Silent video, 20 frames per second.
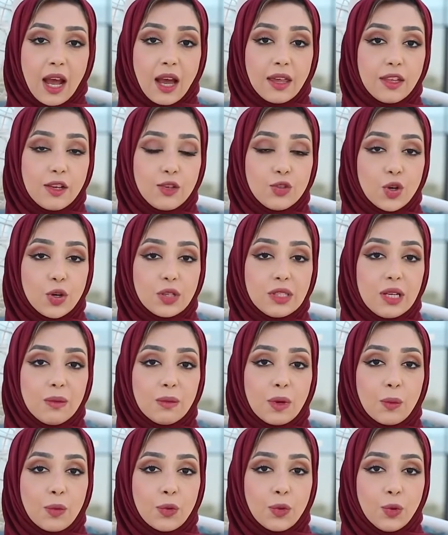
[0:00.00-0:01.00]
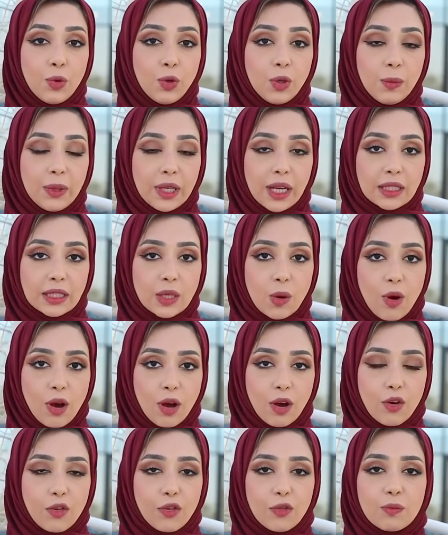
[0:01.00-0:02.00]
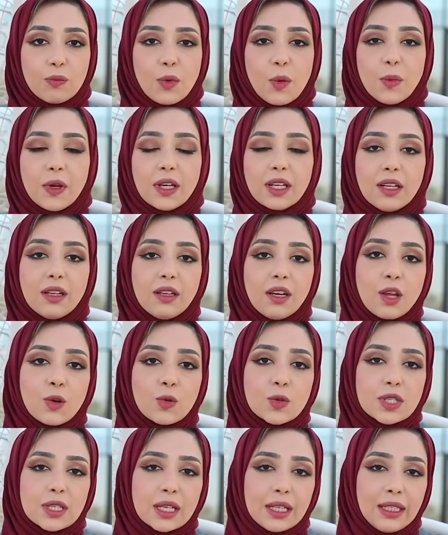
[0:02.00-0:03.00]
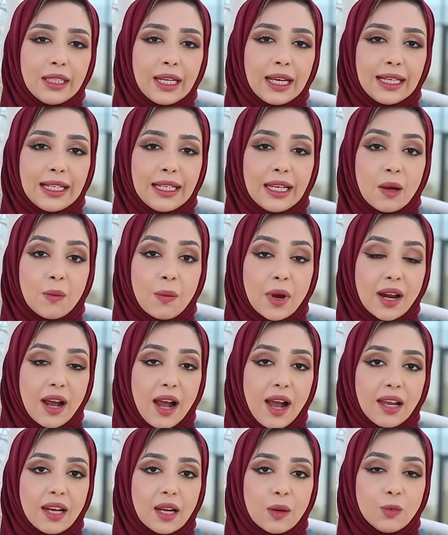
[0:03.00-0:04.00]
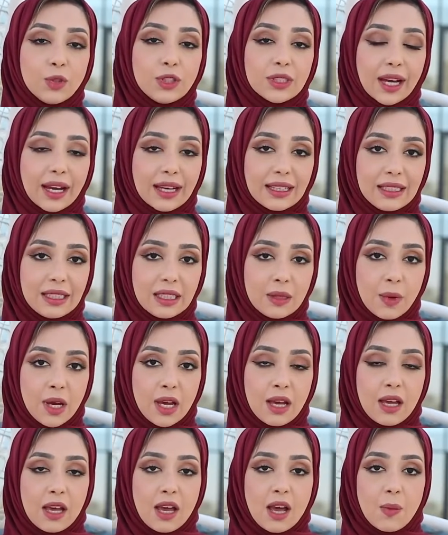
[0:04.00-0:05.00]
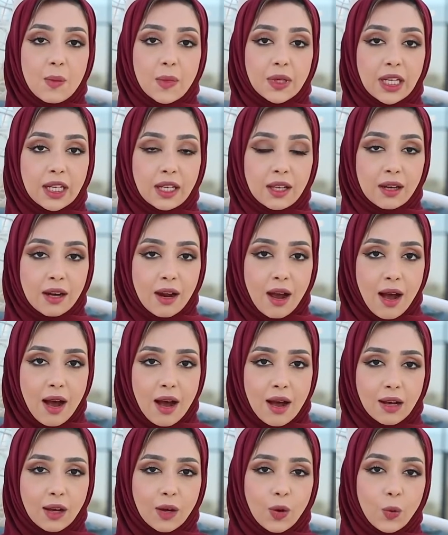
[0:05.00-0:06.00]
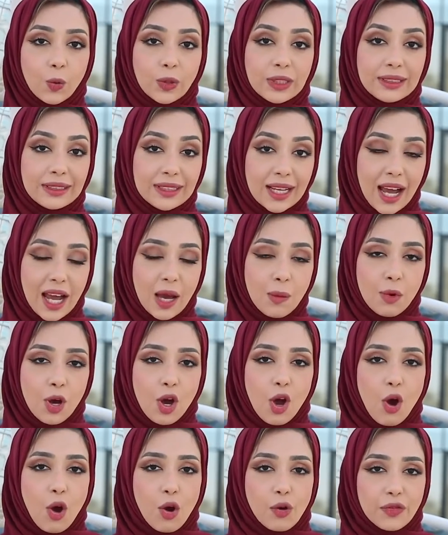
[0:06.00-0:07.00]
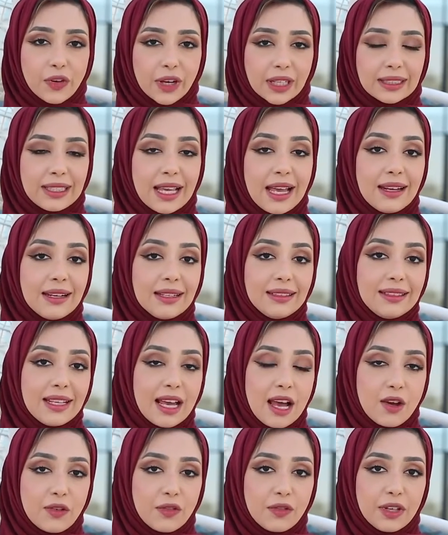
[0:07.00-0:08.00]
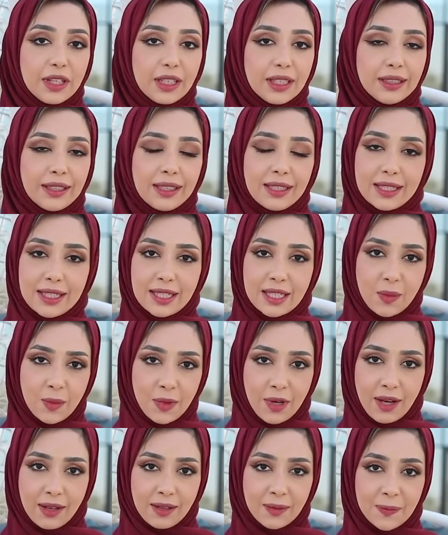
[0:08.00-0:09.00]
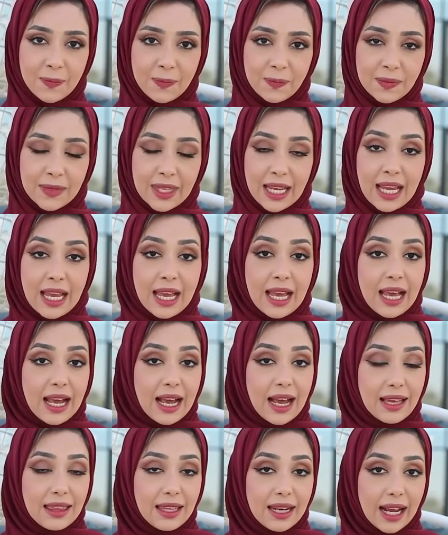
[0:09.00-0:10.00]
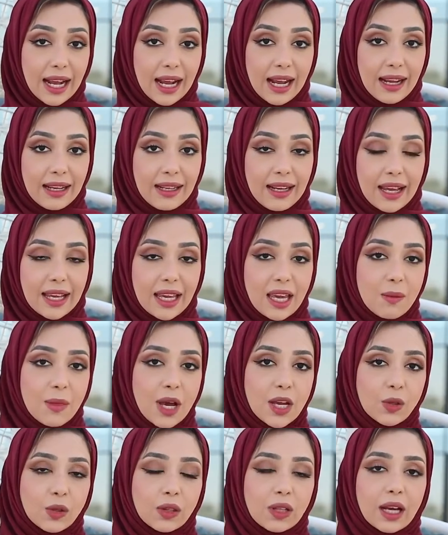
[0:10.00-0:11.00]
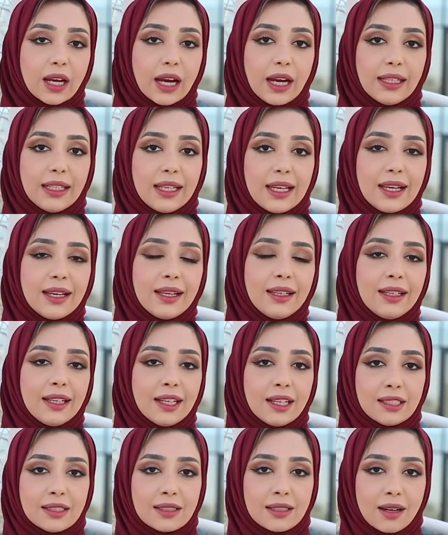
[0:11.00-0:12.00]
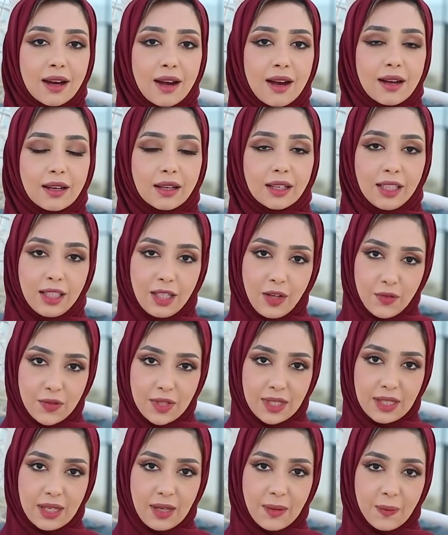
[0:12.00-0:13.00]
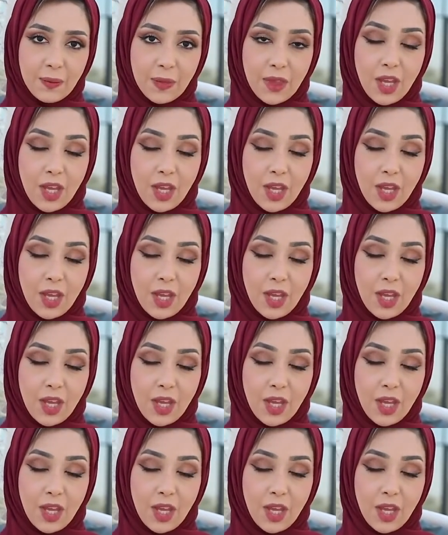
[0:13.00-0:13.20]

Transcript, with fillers: هذا الجهد المبذول بلا توقف ممكن أن يوصلنا إلى مرحلة متقدمة من الإرهاق والتعب وفقدان الدافع للاستمرار هذه الحالة هي ما يطلق عليه الاحتراق النفسي